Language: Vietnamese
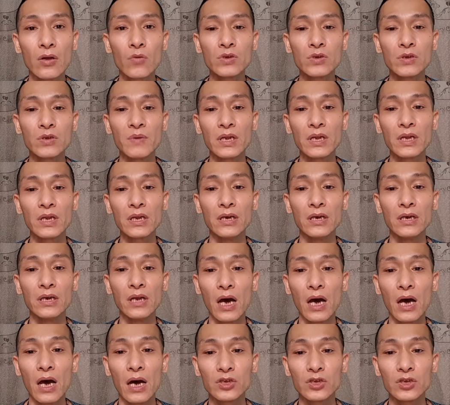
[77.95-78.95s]
cũng chỉ biết gửi
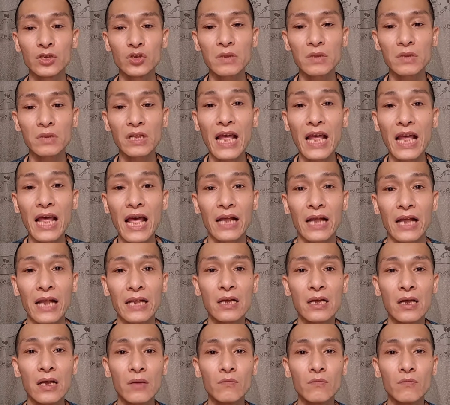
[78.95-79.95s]
lời chúc tất
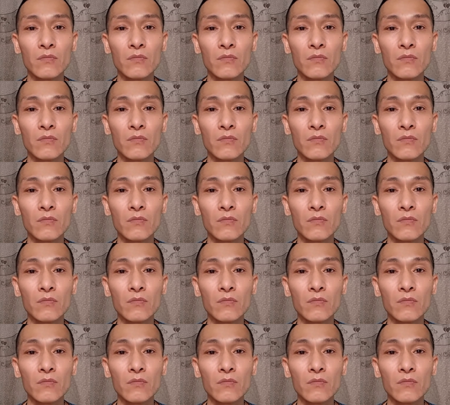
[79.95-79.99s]
cả